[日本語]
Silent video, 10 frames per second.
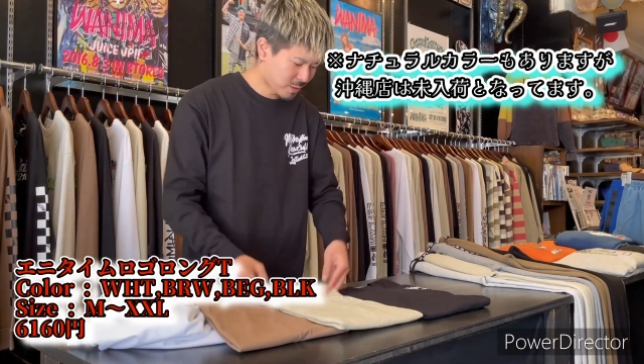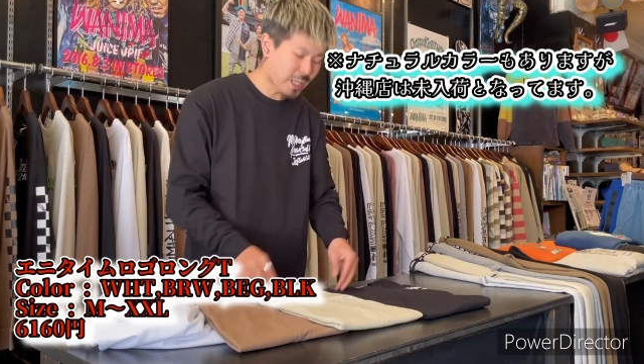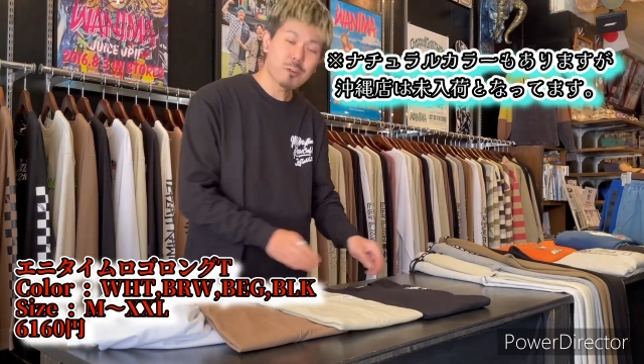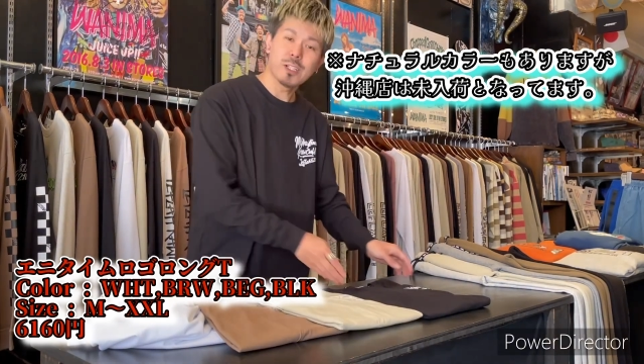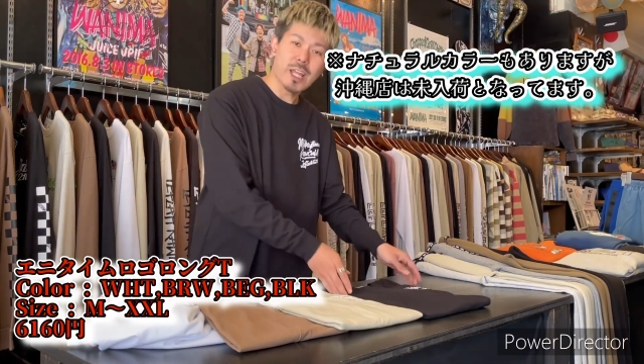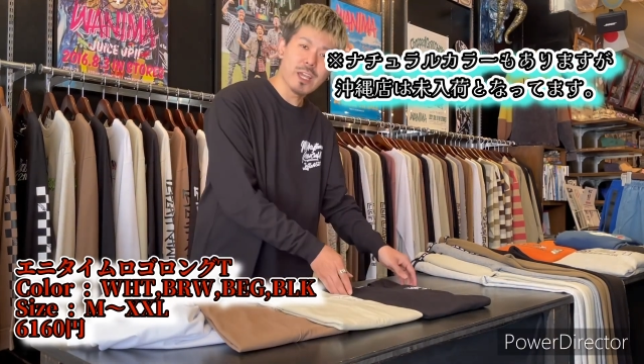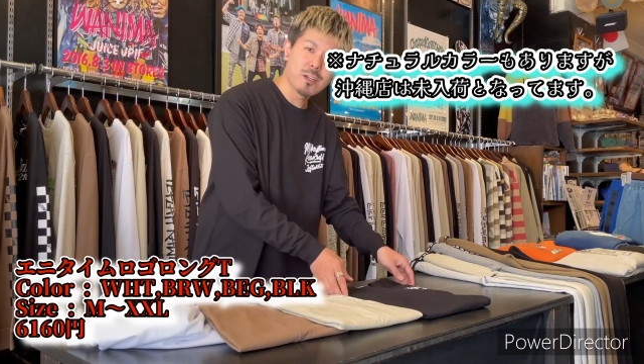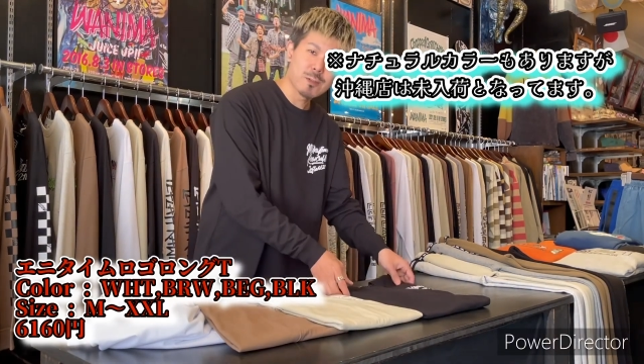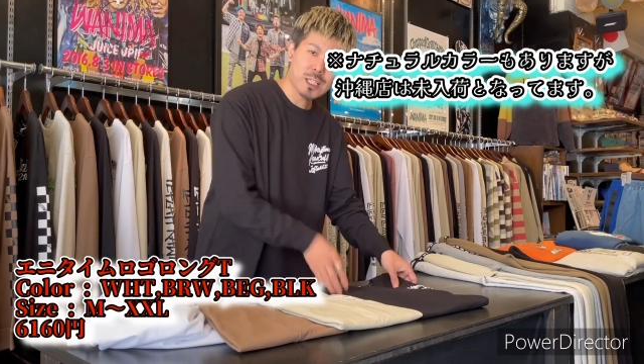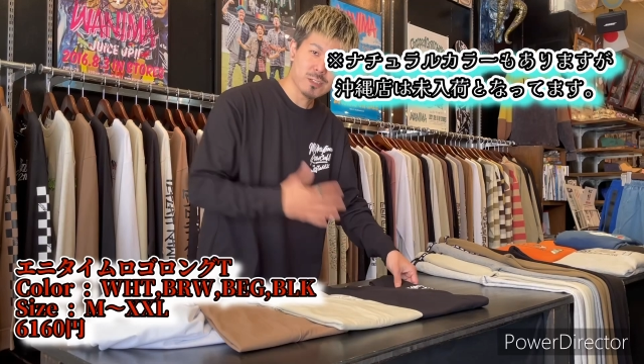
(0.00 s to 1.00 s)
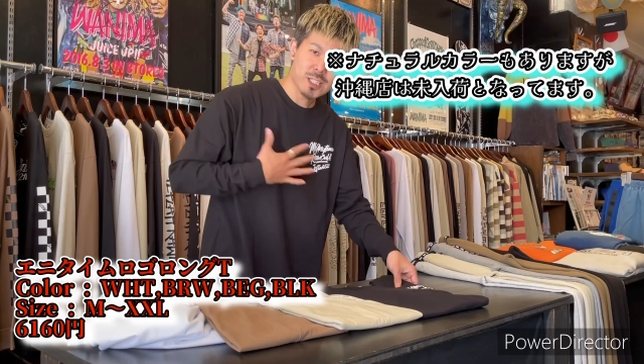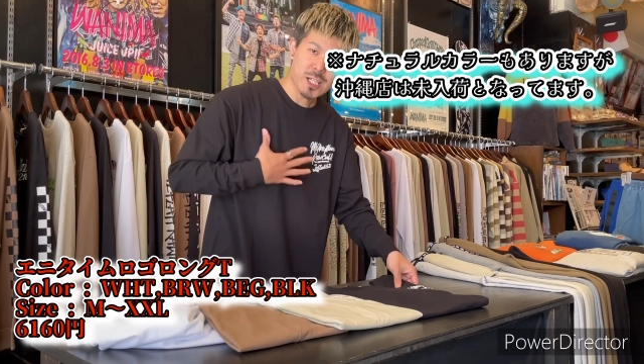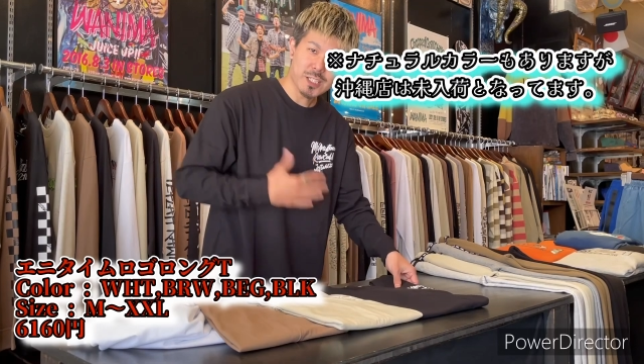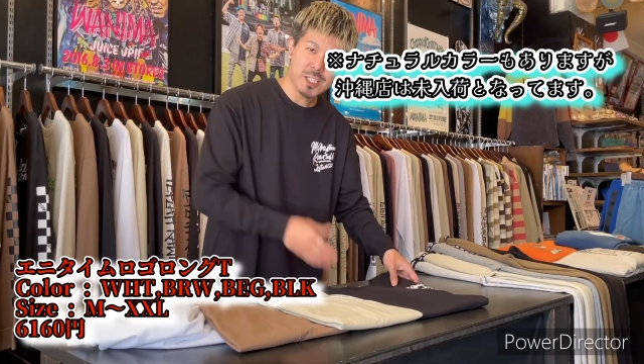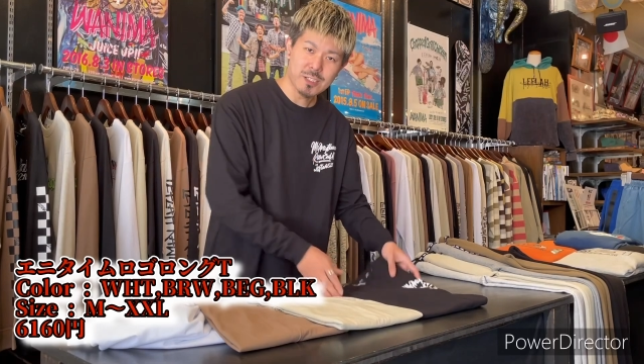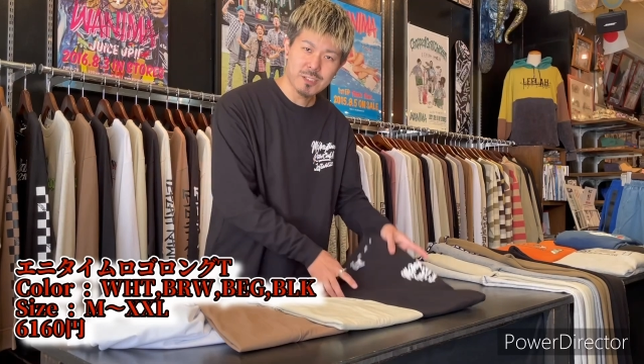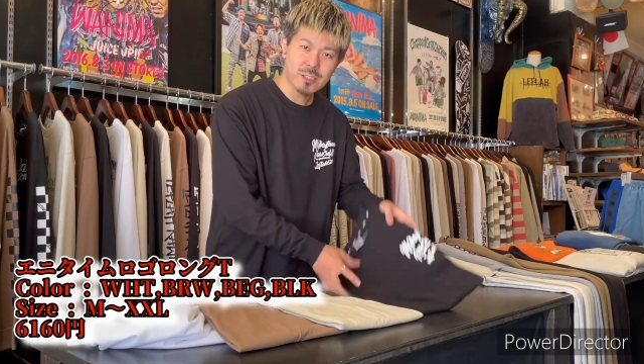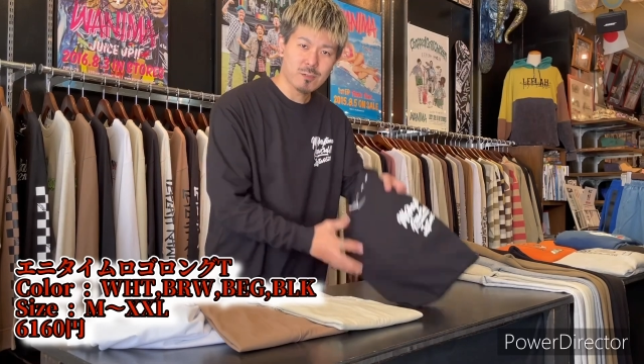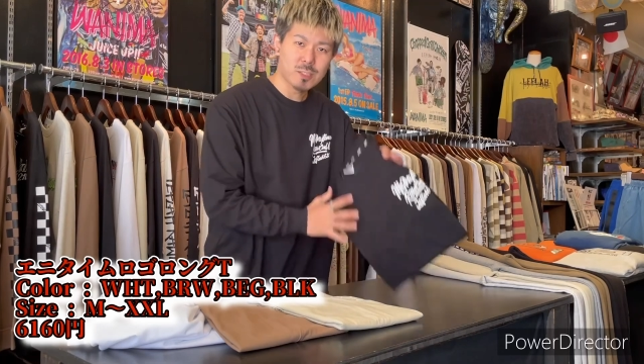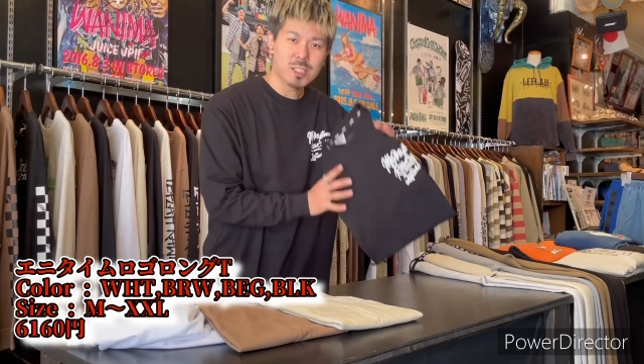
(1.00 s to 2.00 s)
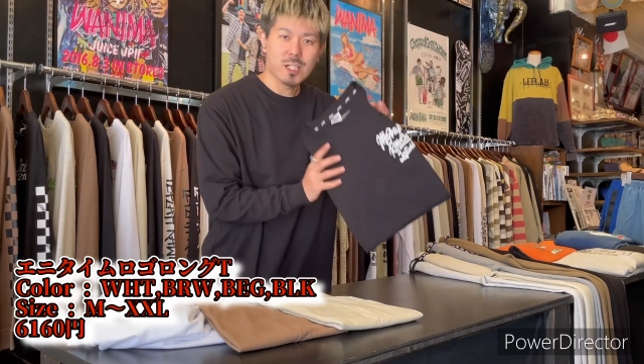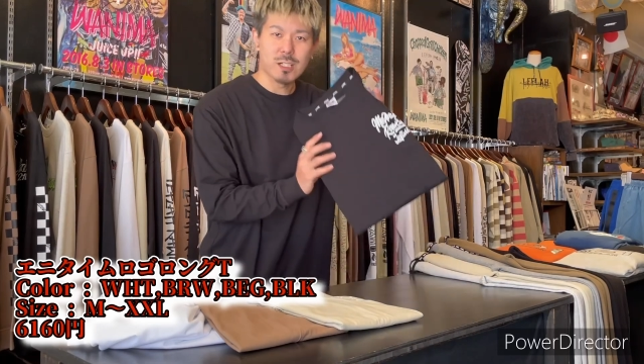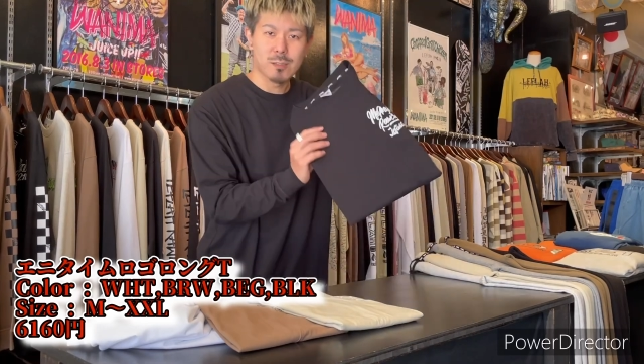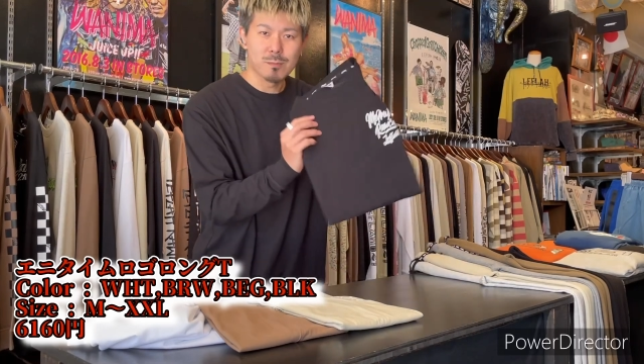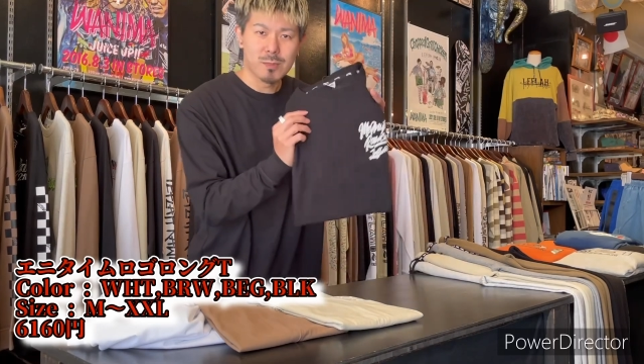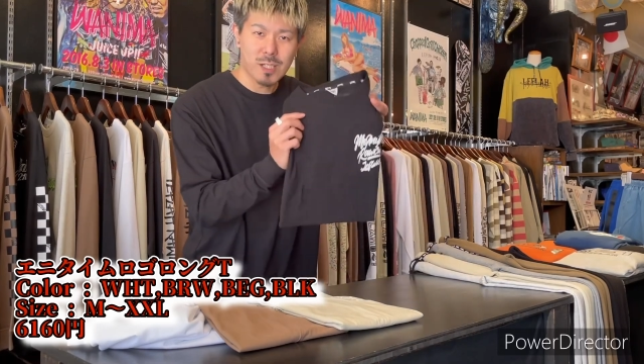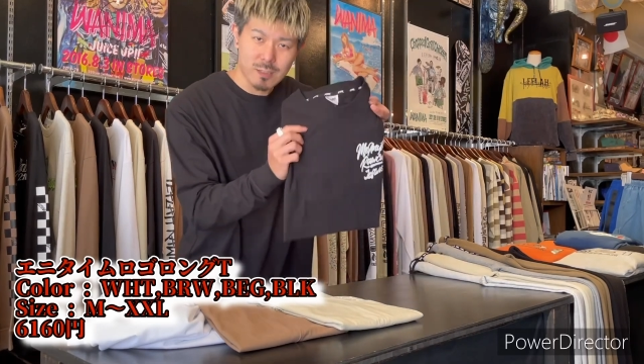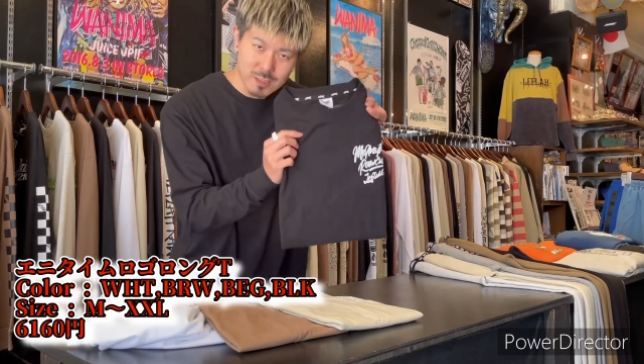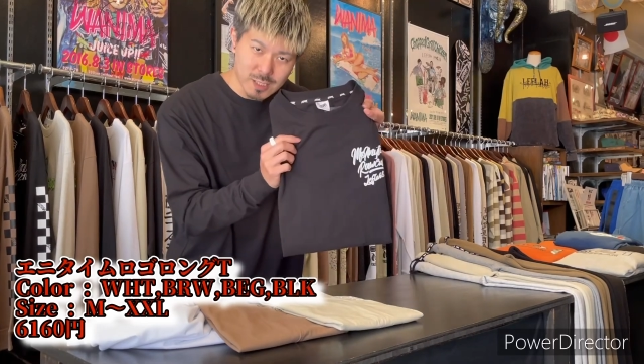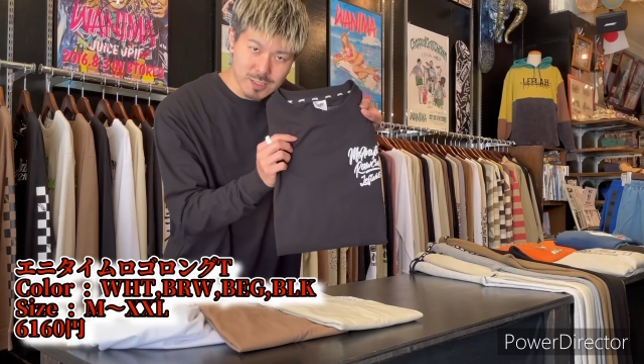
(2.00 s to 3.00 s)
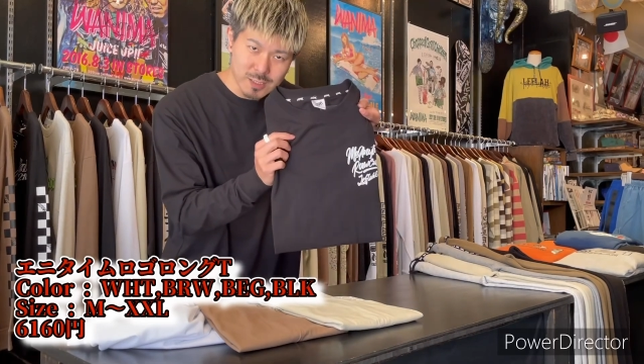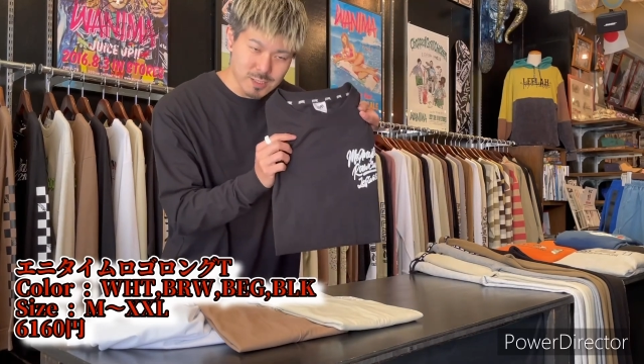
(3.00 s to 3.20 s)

最後にね私が着ているこちらブラックです